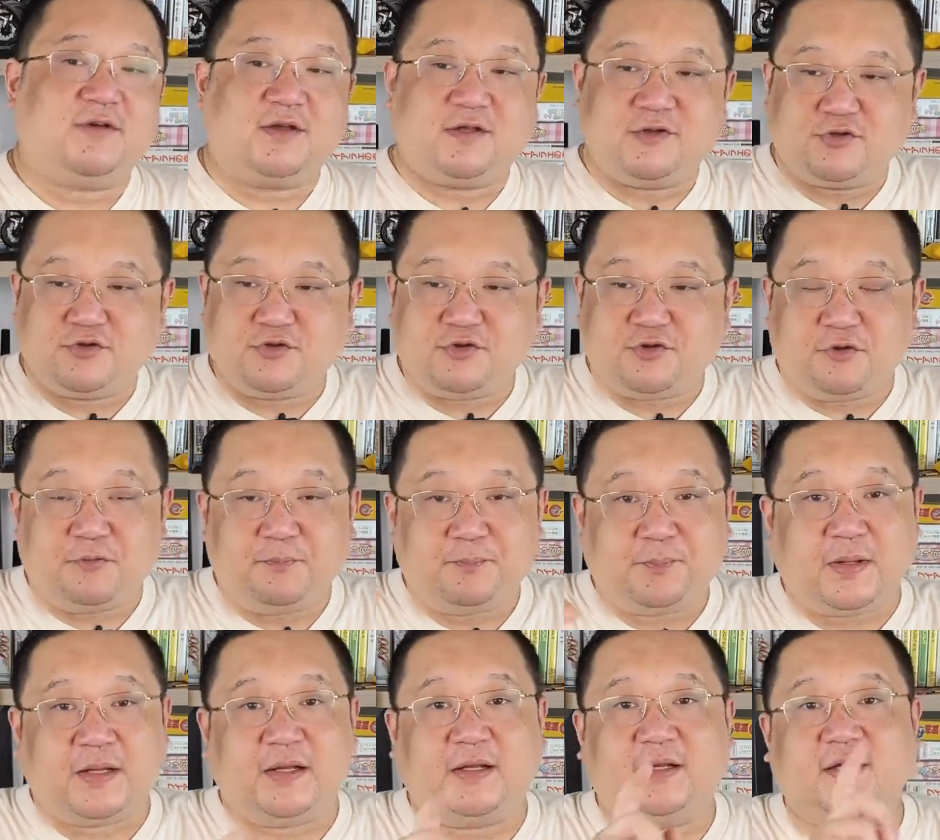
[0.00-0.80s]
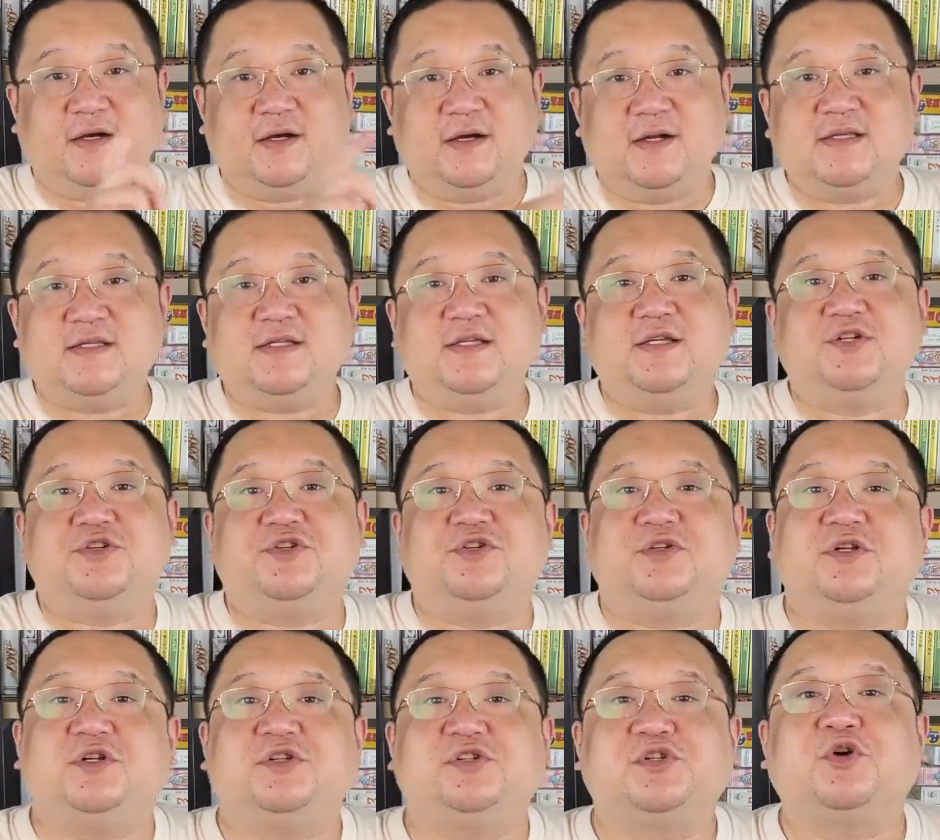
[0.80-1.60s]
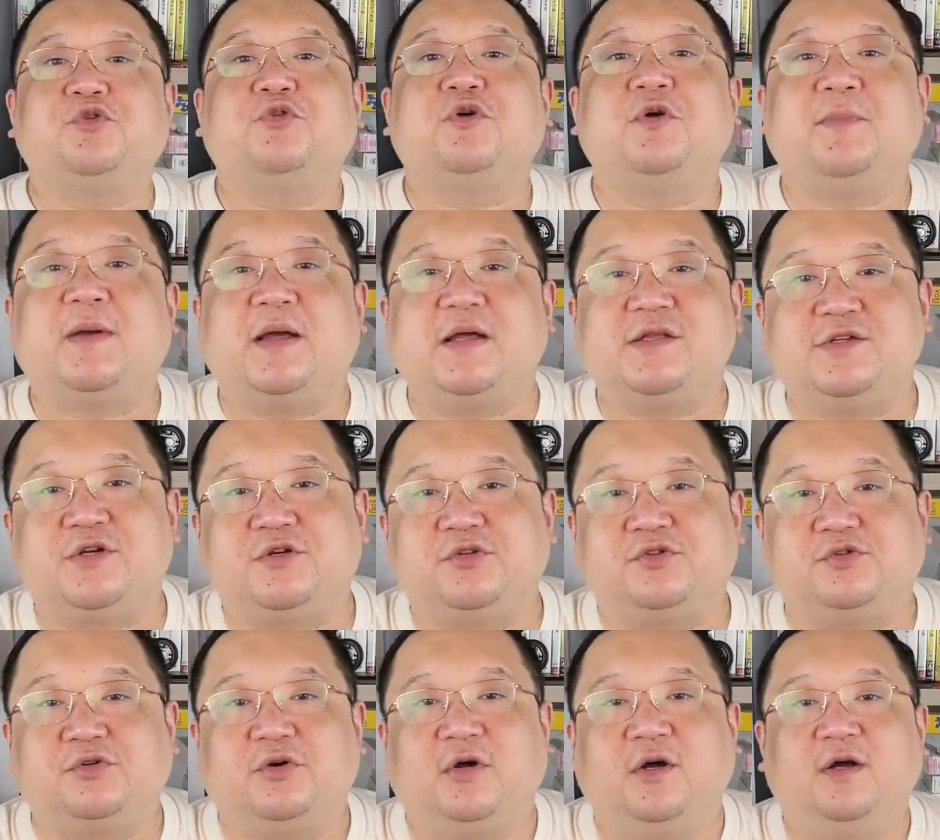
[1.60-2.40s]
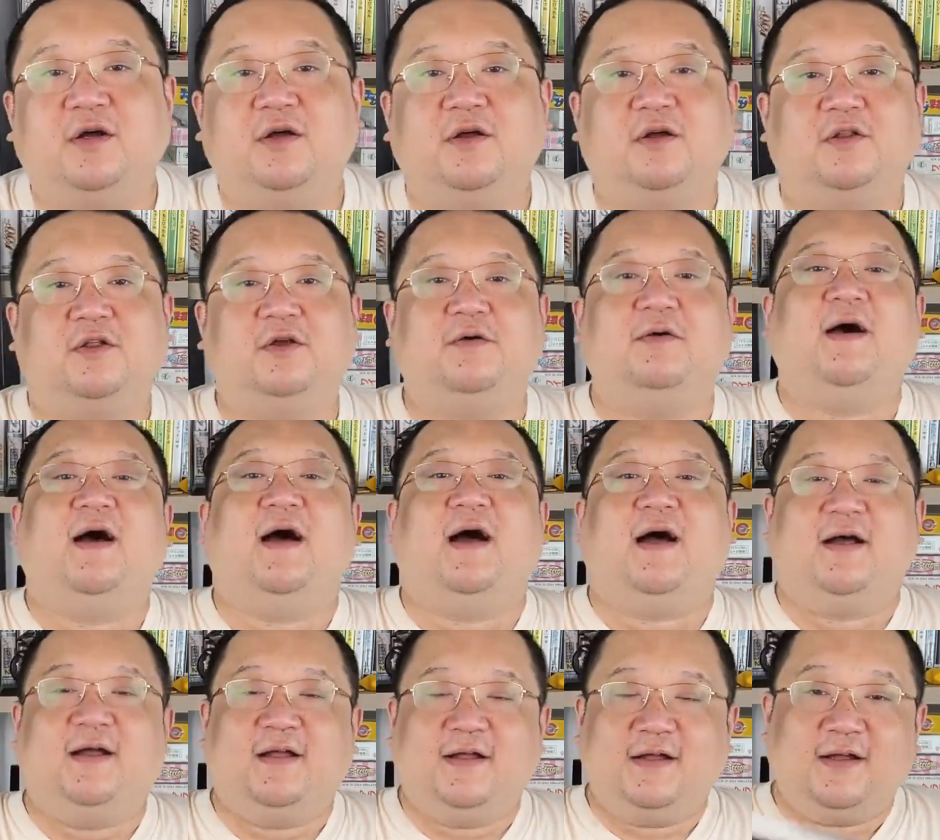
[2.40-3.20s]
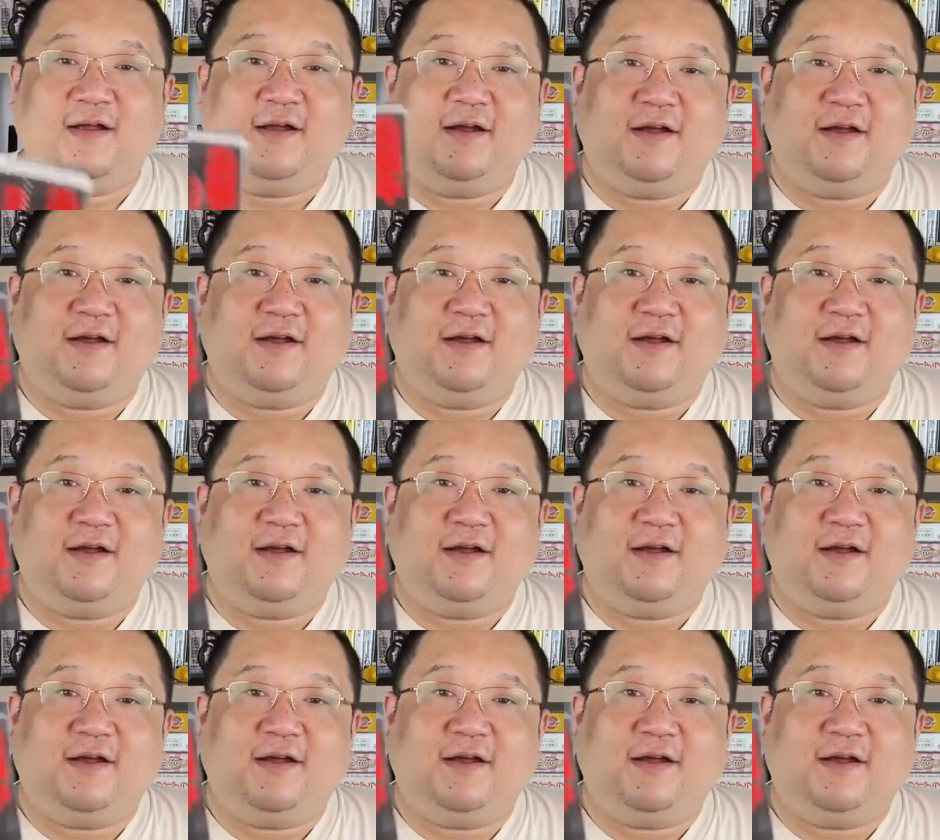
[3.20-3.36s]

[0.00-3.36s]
为具有本格性质的社会派小说。对吧？